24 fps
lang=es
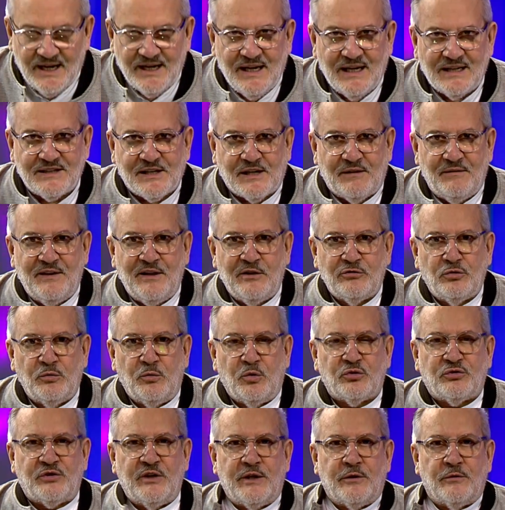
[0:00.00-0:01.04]
a través de su
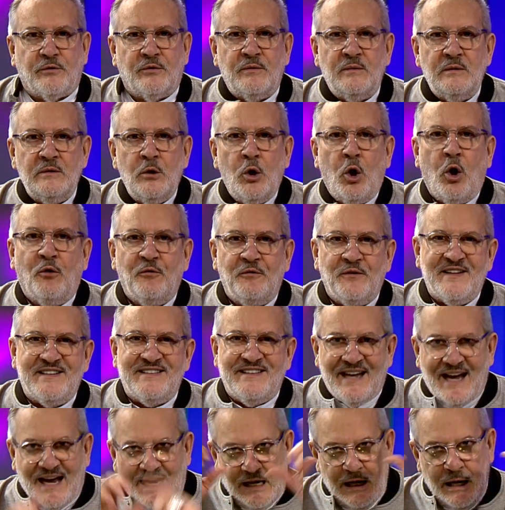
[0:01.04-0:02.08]
vocero
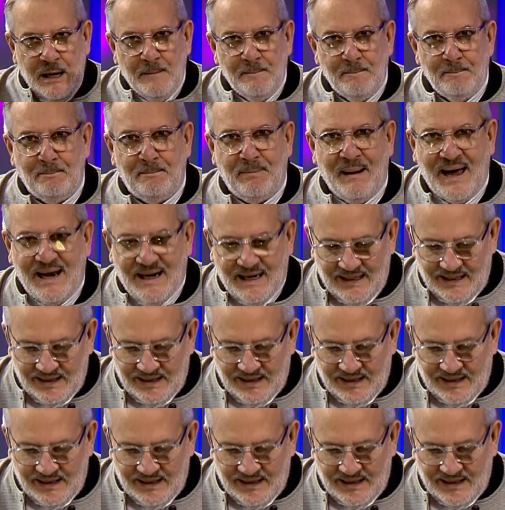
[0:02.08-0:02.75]
oficial, vaga la